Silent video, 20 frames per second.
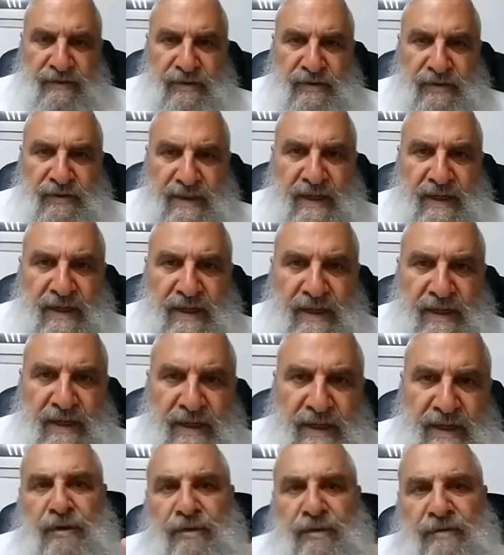ça veut
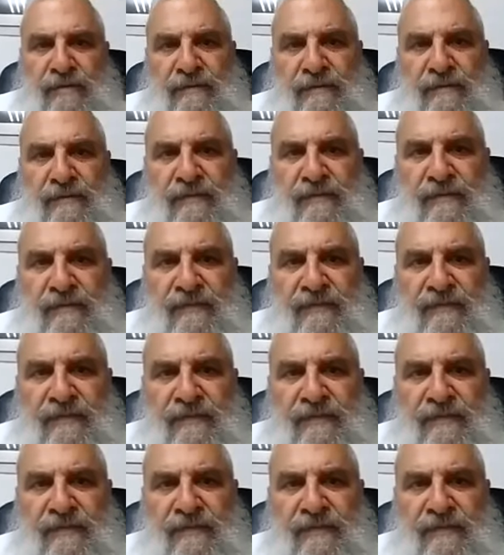dire à vos demeures